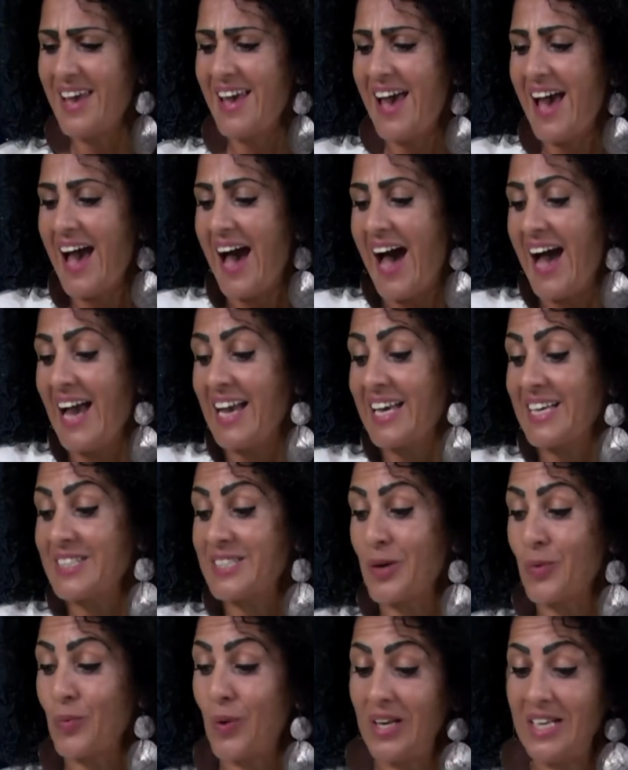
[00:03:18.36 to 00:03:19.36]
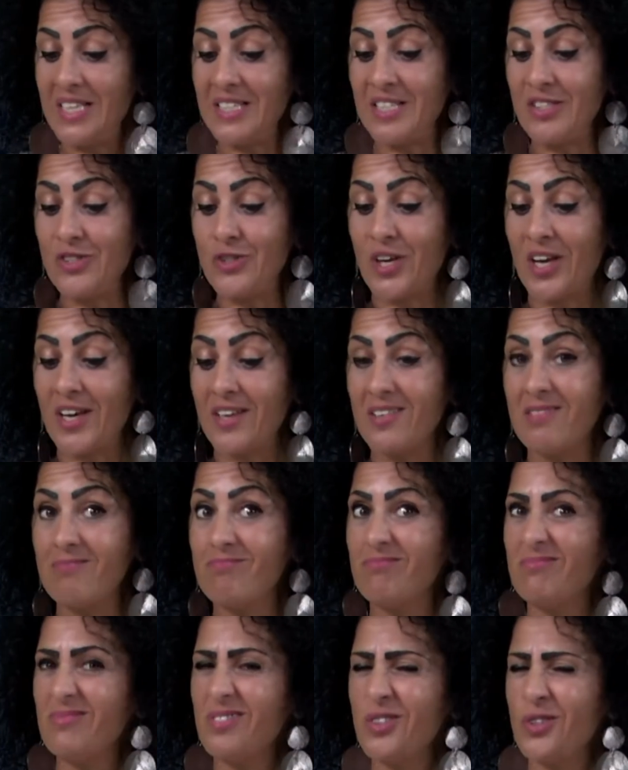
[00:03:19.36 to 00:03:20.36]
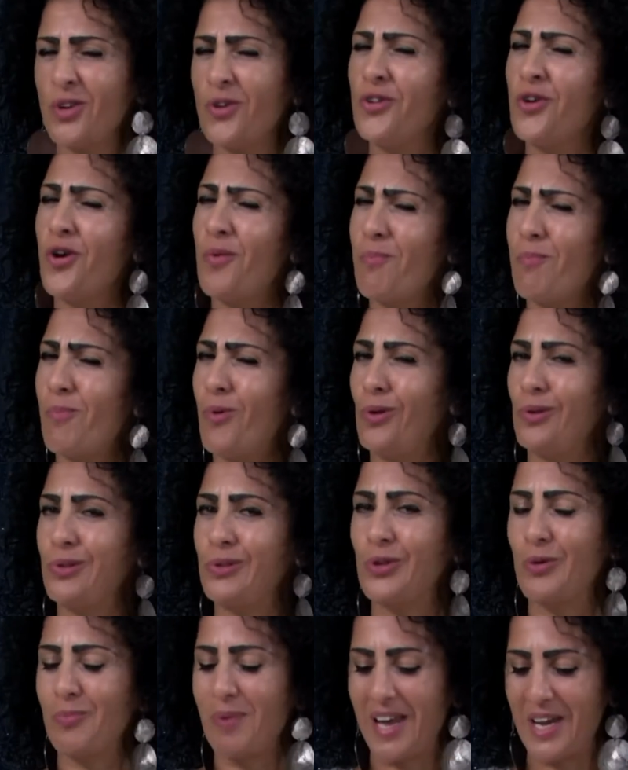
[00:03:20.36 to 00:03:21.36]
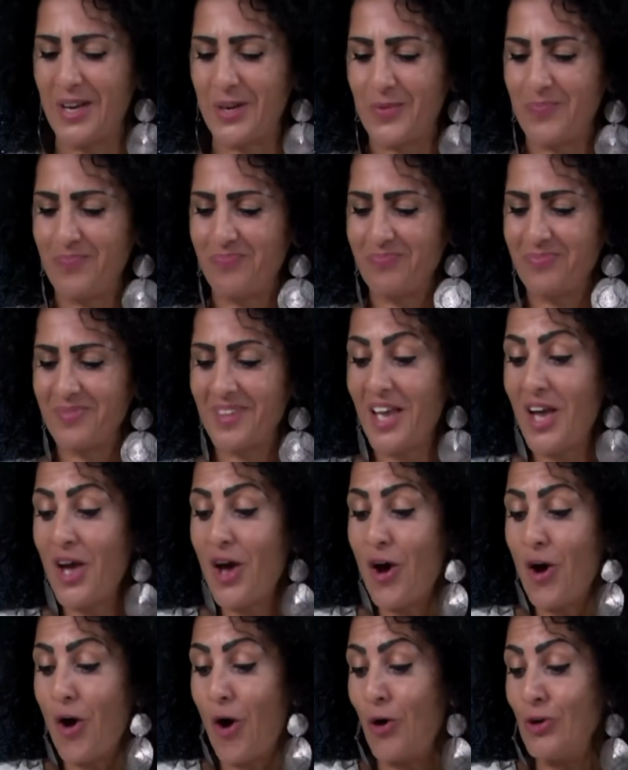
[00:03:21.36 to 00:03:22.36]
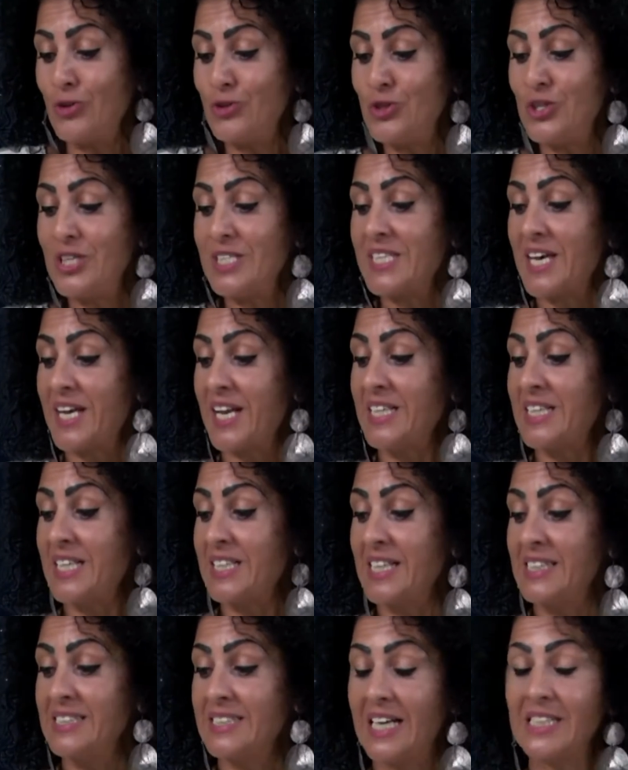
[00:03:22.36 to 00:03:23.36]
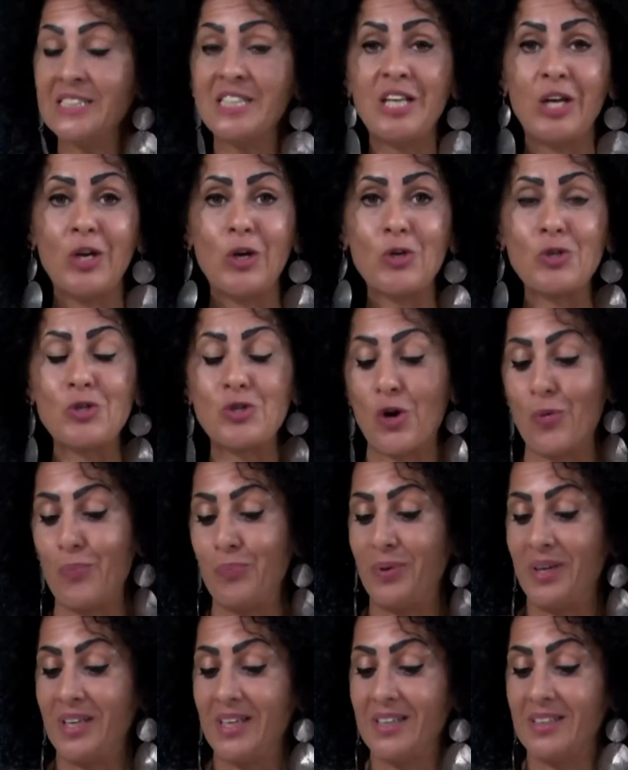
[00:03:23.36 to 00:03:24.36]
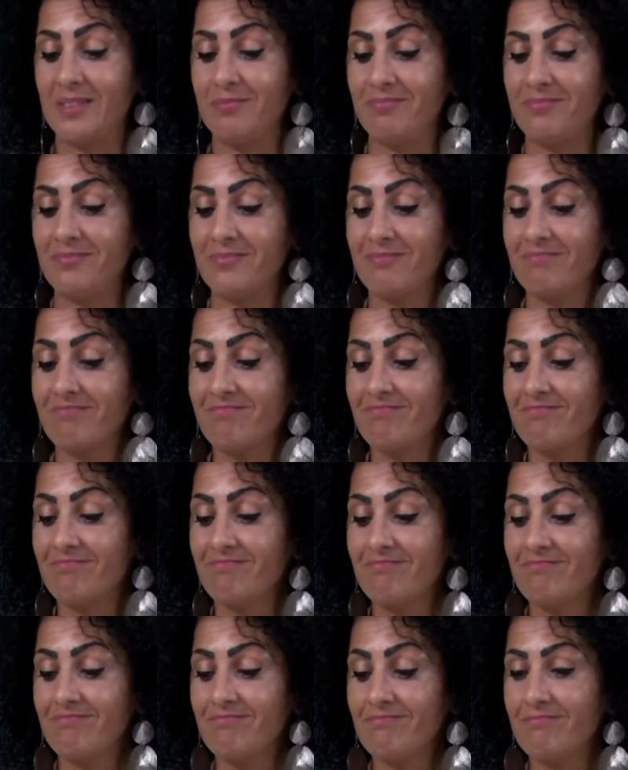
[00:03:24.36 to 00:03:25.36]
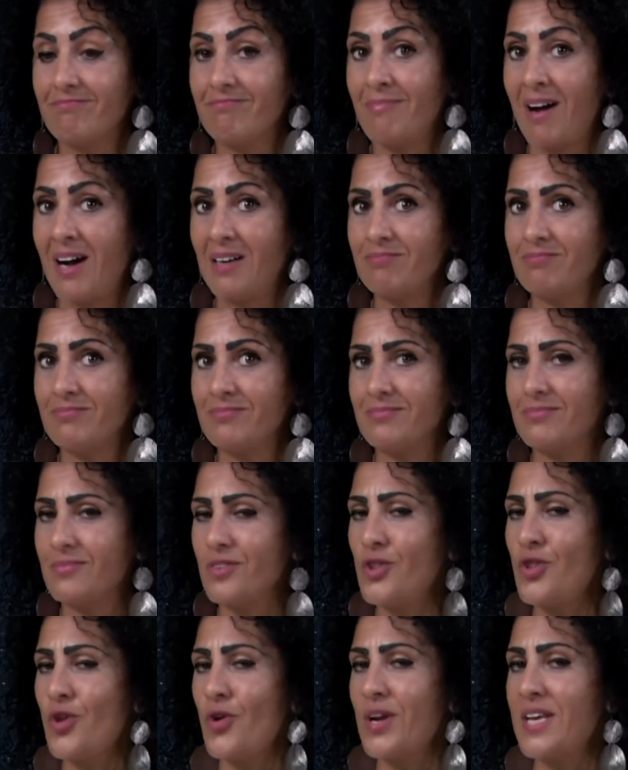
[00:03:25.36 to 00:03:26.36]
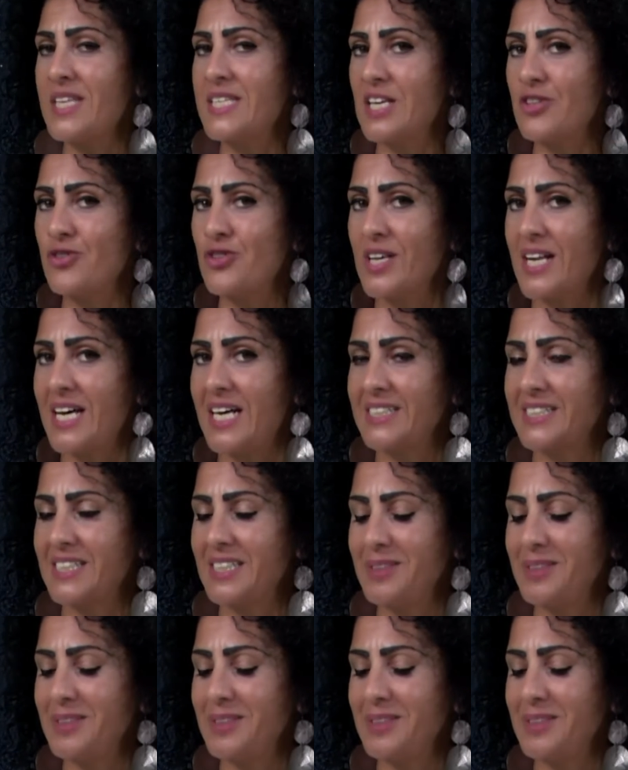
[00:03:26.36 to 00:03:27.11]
anche se quelli sinceri sono molto meno. Oggi sarete tentati dallo shopping, ma non esagerate.